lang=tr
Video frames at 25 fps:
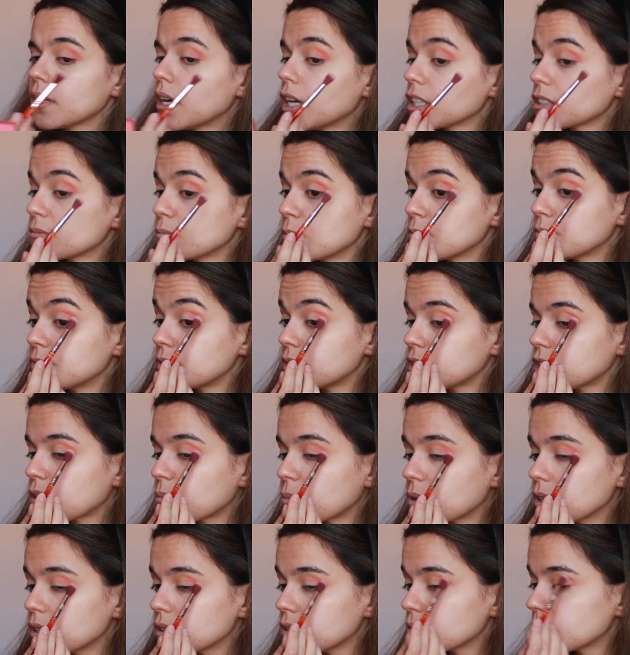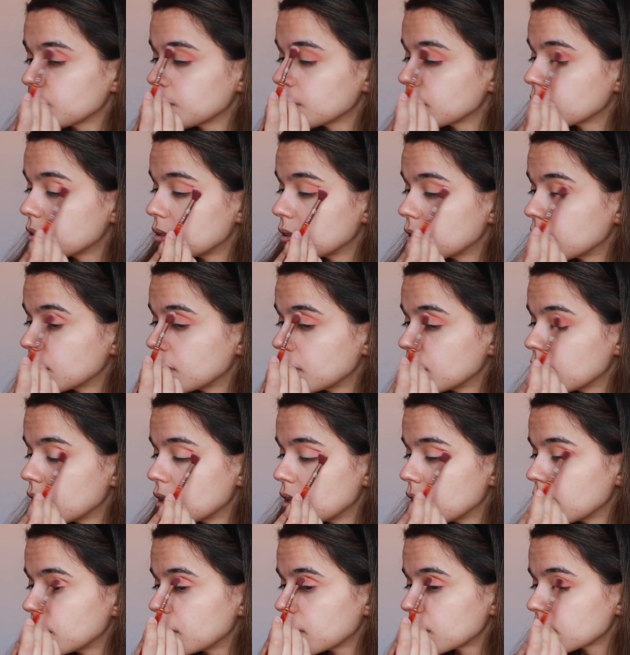Dağıtma fırçamı alıp
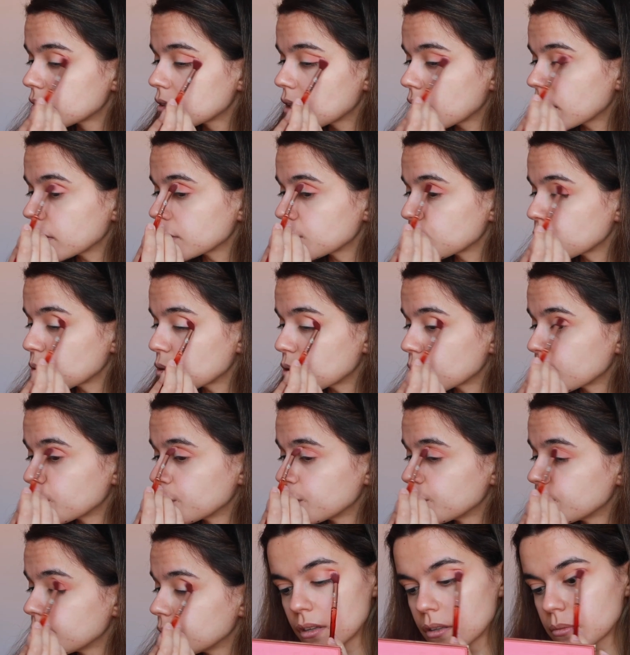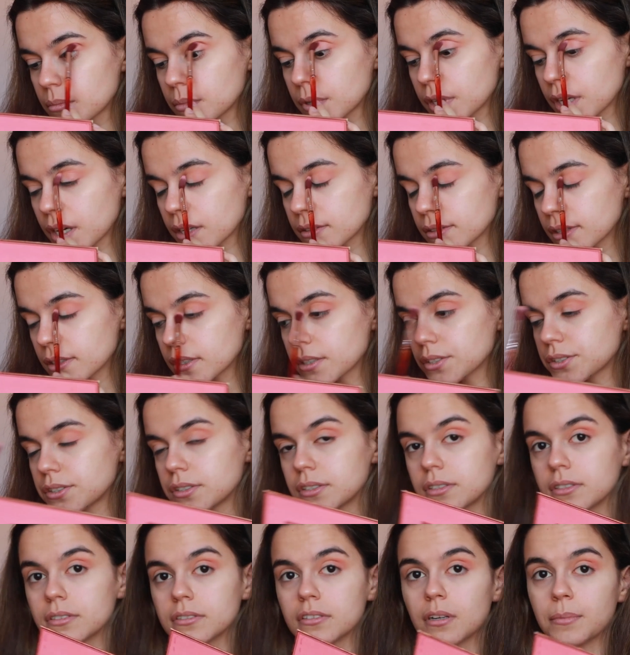dağıtıyorum. Bir yandan
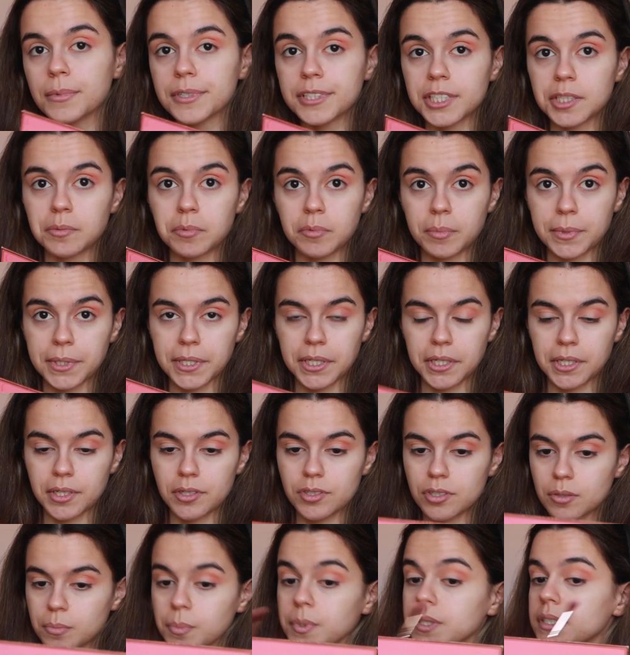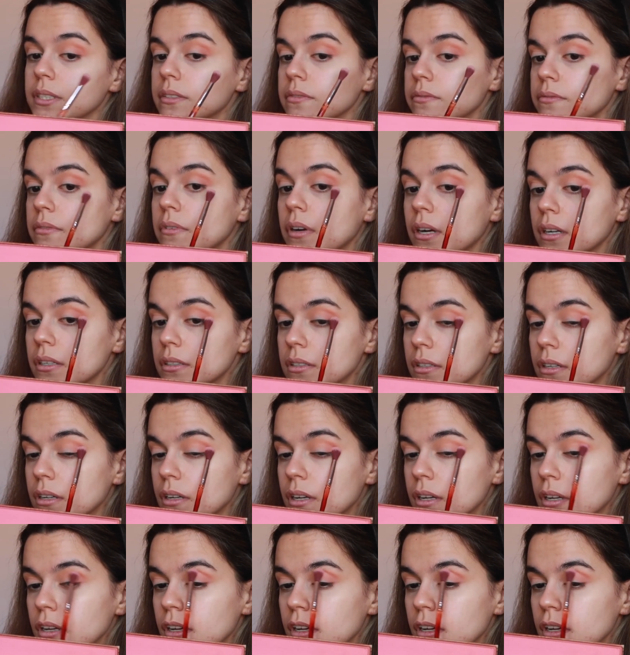aşırı dramatik bir makyaj yapasım var.